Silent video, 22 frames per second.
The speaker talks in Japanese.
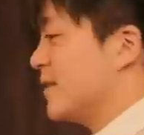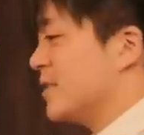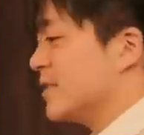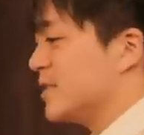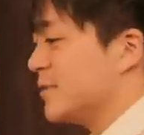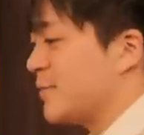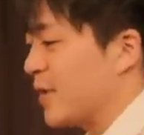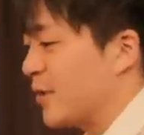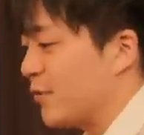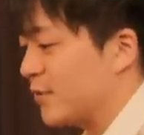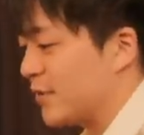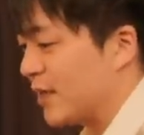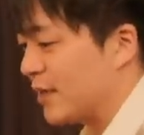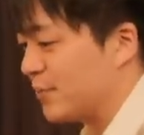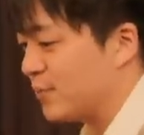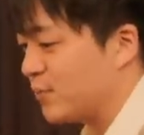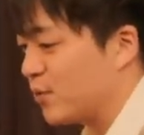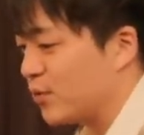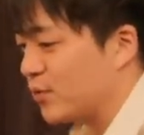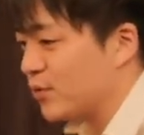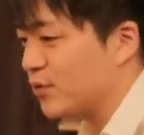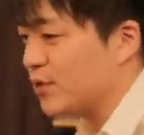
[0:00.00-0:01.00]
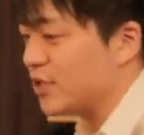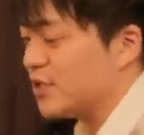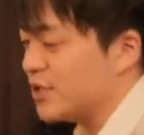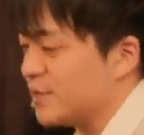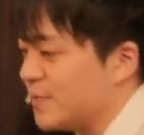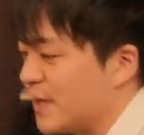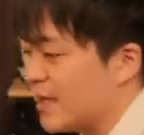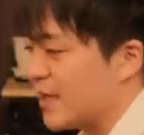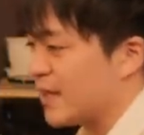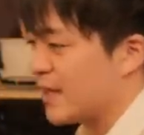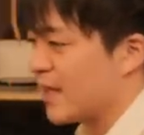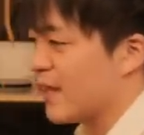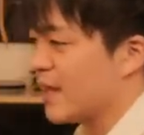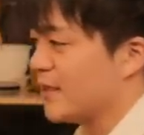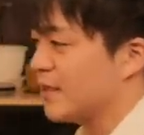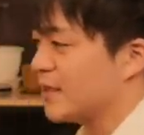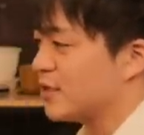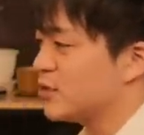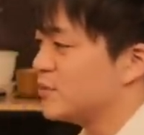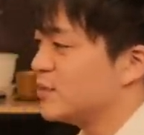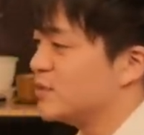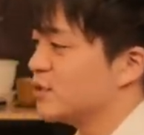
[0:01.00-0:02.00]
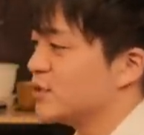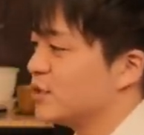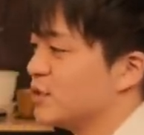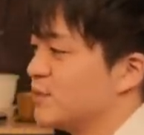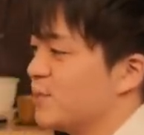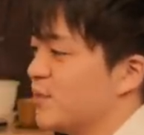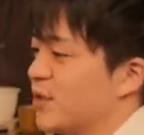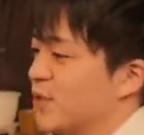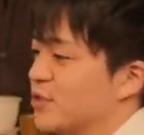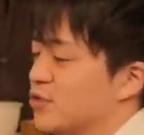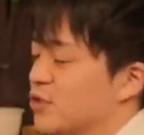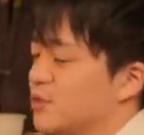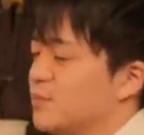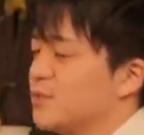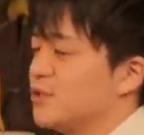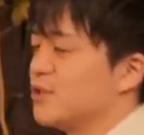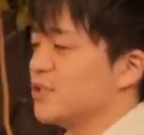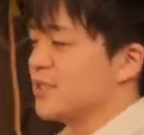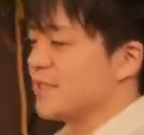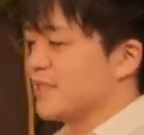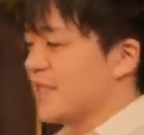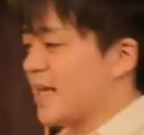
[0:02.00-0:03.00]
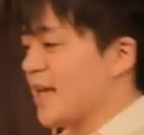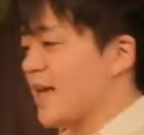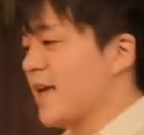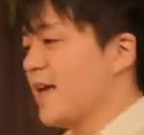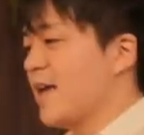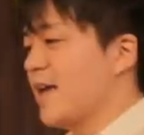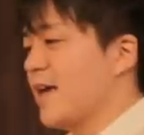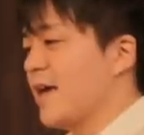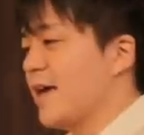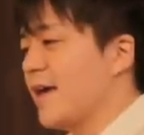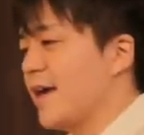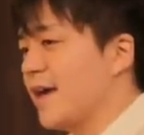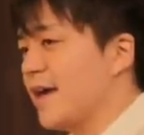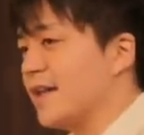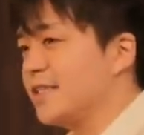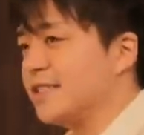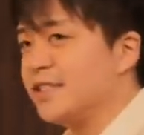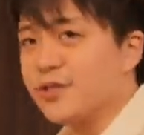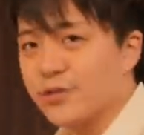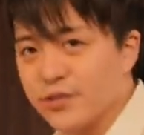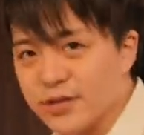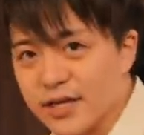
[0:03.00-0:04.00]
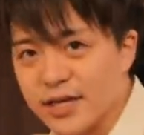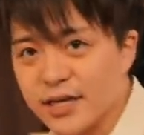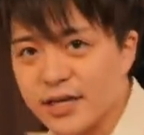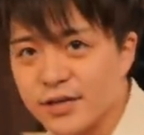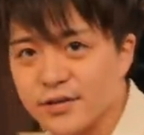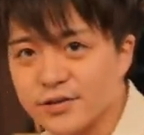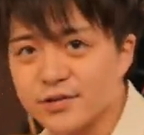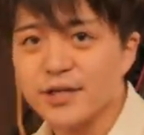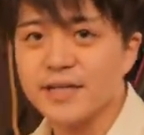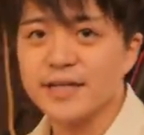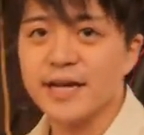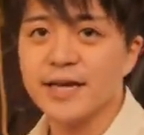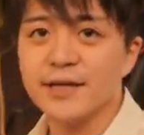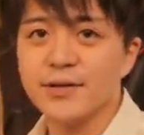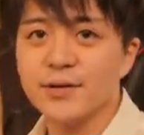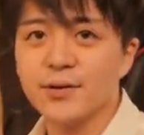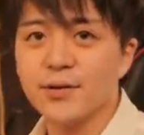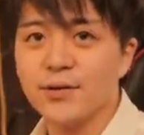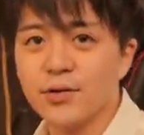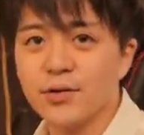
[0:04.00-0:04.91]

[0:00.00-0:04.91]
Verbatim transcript: すべてを段ボールに詰めてね、で、処分するものは処分して、えー、新居に移りたいと